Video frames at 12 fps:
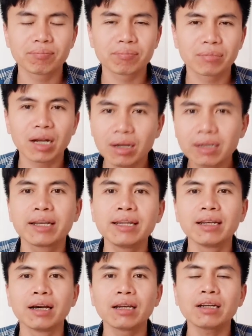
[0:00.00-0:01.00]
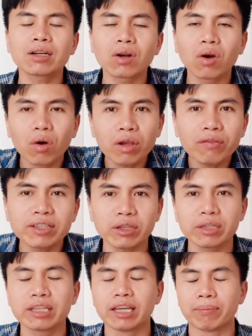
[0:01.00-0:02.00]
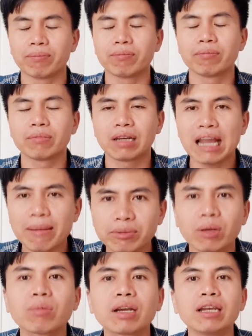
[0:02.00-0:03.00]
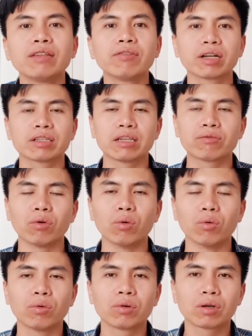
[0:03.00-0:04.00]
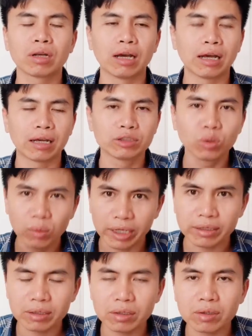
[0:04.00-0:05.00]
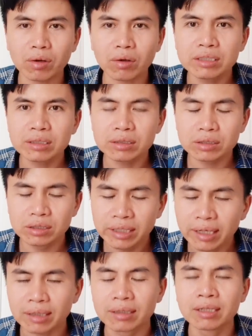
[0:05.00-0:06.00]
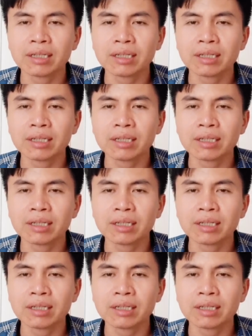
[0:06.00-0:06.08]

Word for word: cực kỳ lớn đối với doanh nghiệp làm trong cái lĩnh vực dịch vụ à, du lịch nói riêng